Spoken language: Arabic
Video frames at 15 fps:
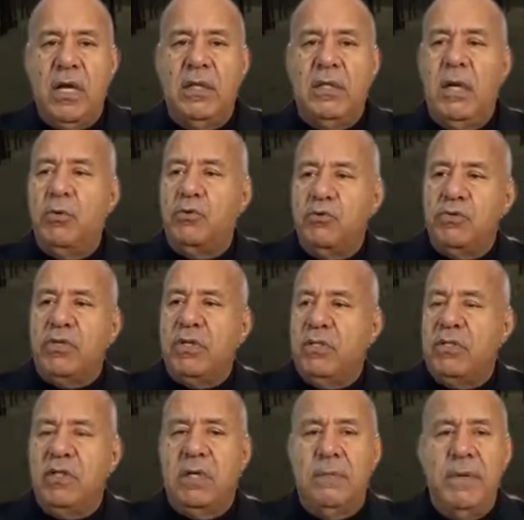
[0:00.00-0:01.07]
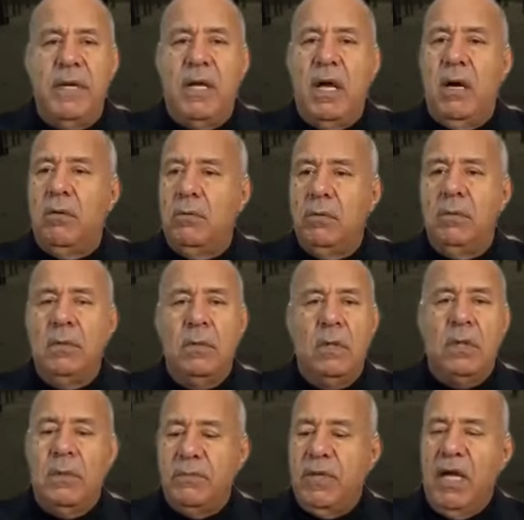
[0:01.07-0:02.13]
كذا وجوج كنتي كبيره وانا
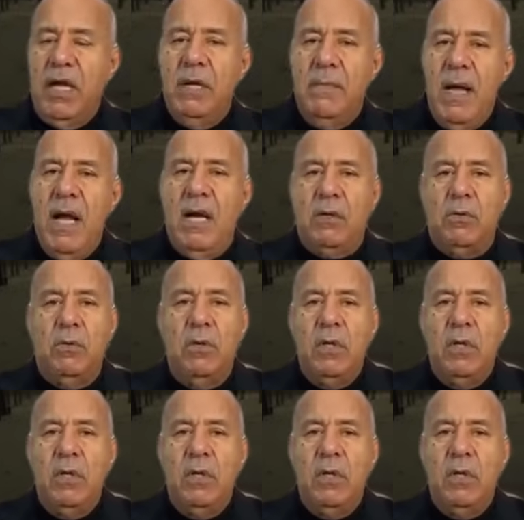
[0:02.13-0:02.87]
مضحي معاك